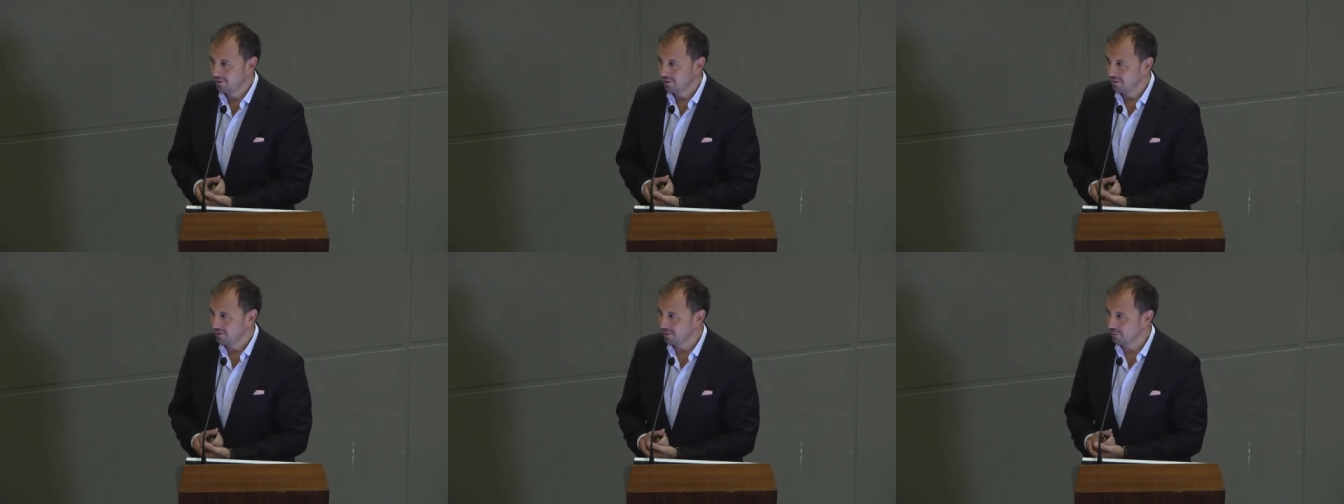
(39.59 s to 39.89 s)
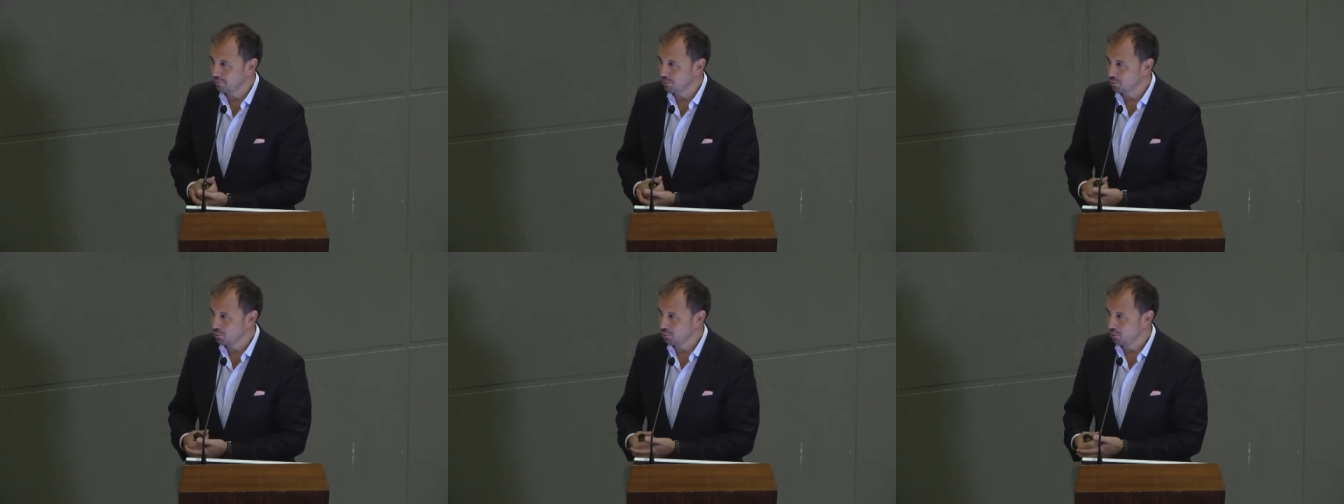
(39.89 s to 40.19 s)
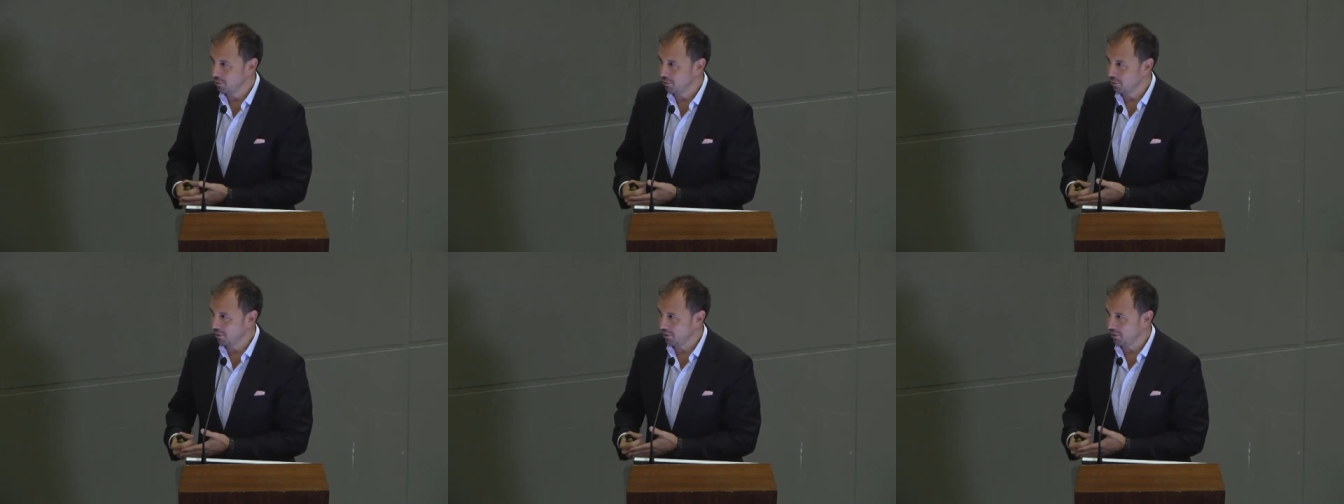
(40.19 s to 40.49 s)
tenemos un
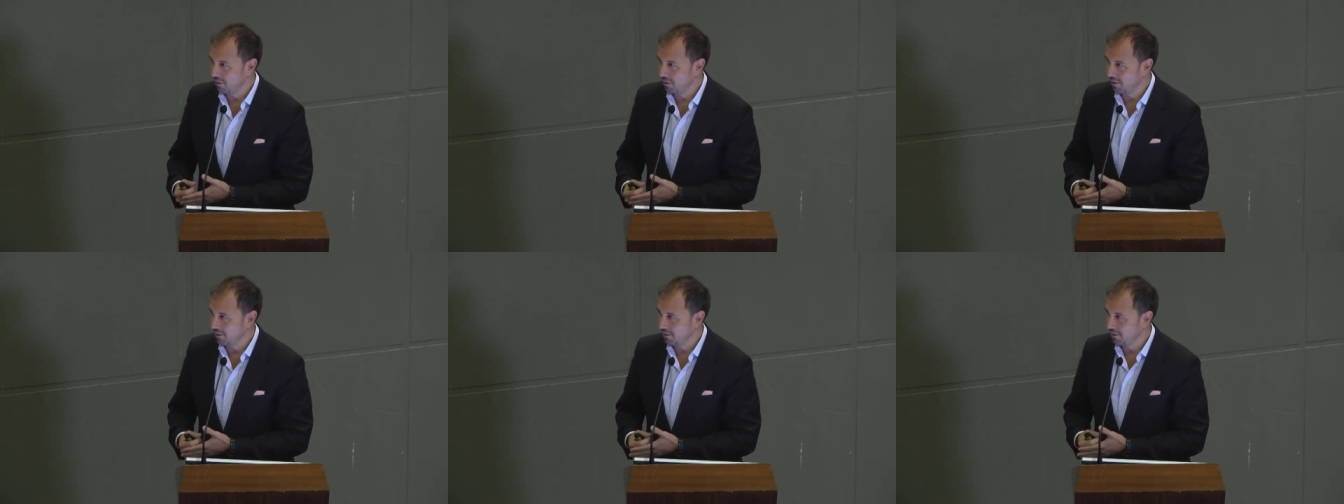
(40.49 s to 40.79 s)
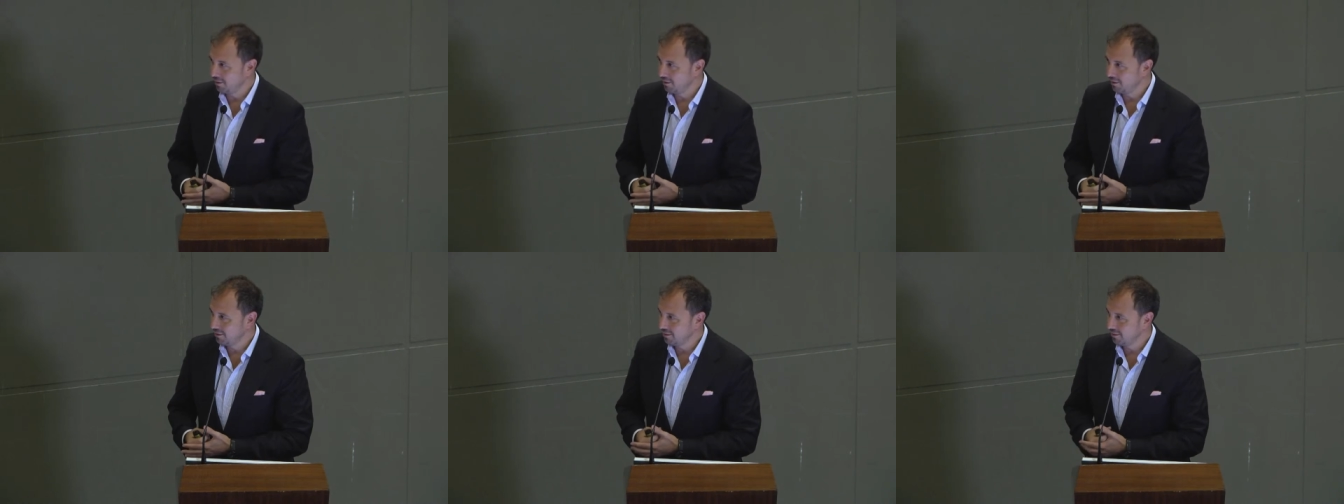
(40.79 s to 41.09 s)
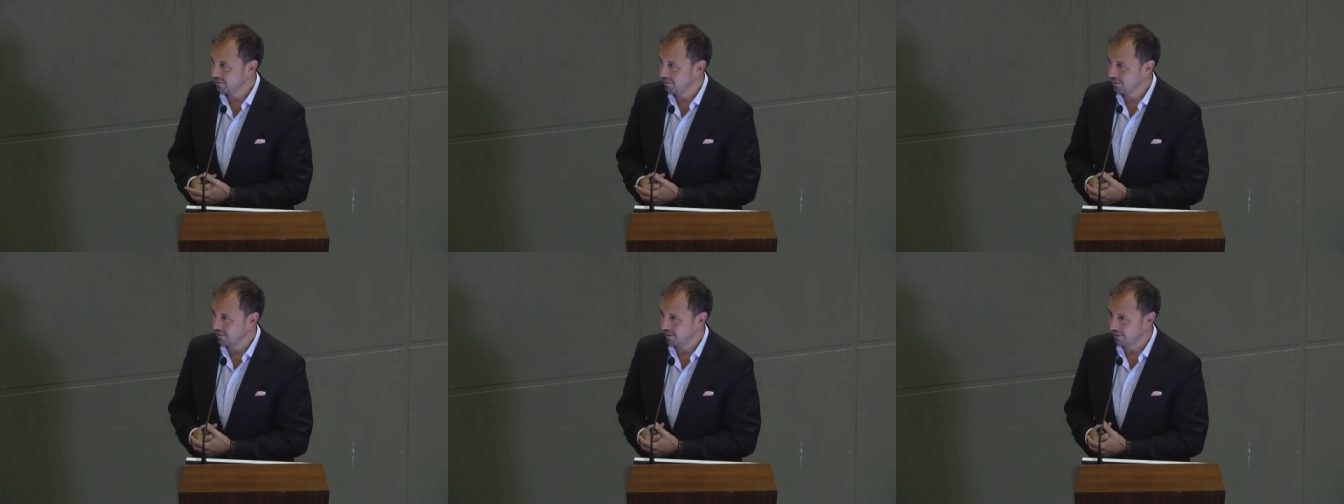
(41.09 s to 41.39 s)
nivel
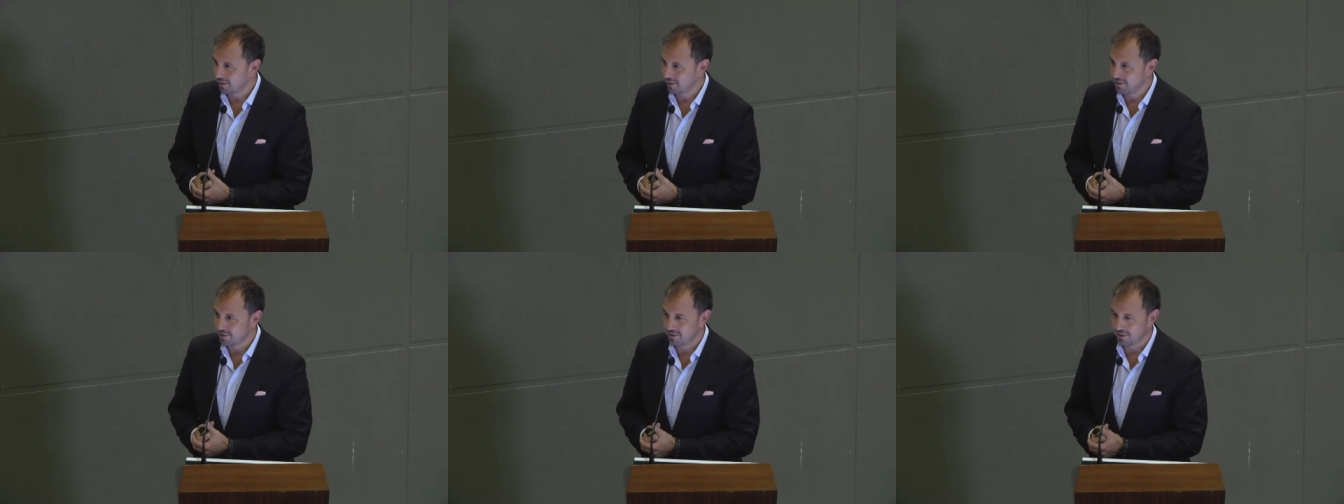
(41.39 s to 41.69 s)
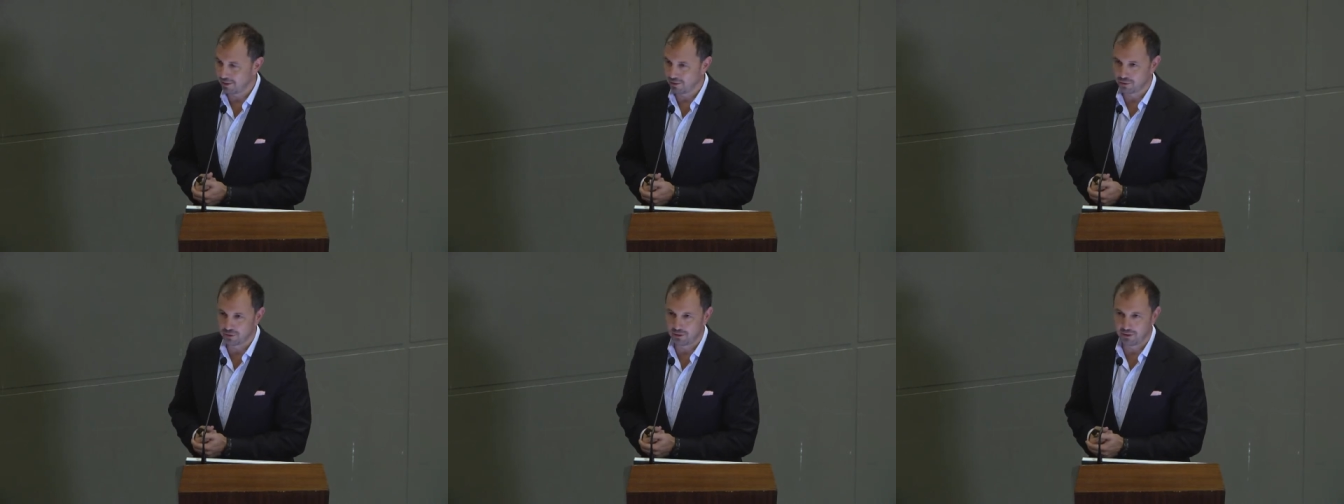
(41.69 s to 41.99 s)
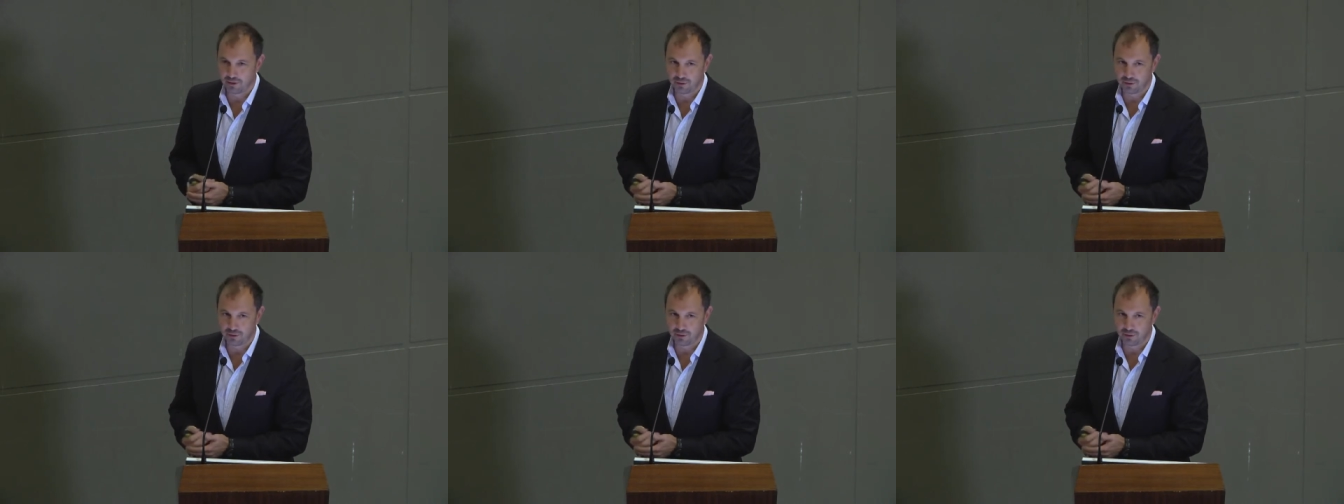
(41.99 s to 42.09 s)
de, registrados en la